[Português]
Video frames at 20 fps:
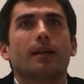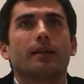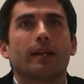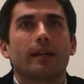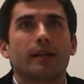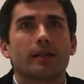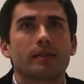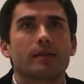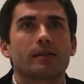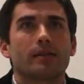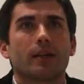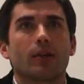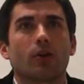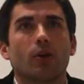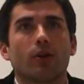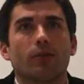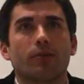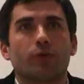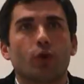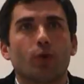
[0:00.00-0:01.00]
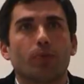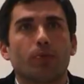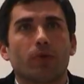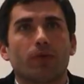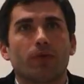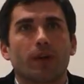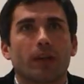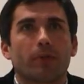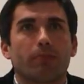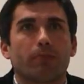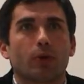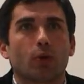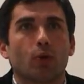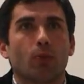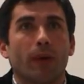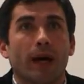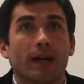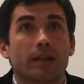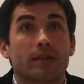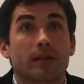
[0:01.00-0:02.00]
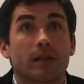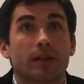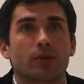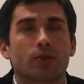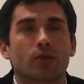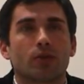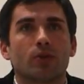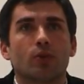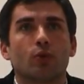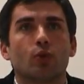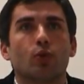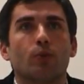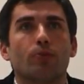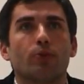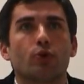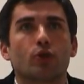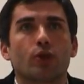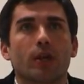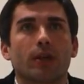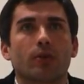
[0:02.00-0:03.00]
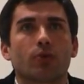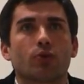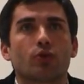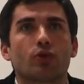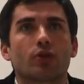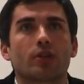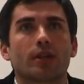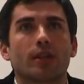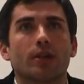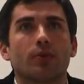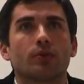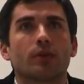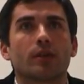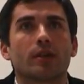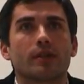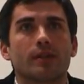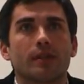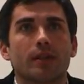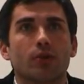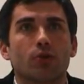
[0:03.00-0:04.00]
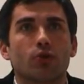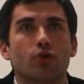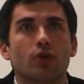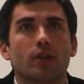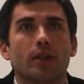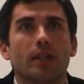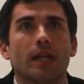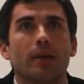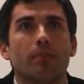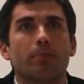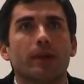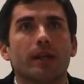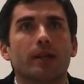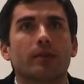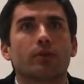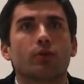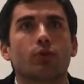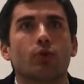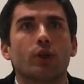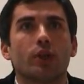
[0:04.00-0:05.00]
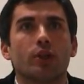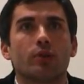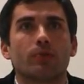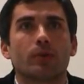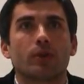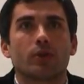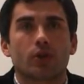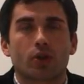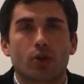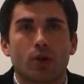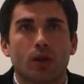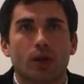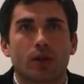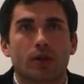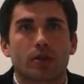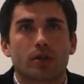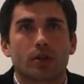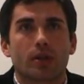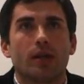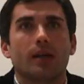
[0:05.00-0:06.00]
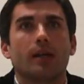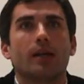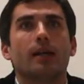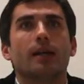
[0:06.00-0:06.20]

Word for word: A Terras de Sicó viu é aprovado pelo Mais Centro o projeto Gestão de Resíduos e Empreendedorismo nas Escolas.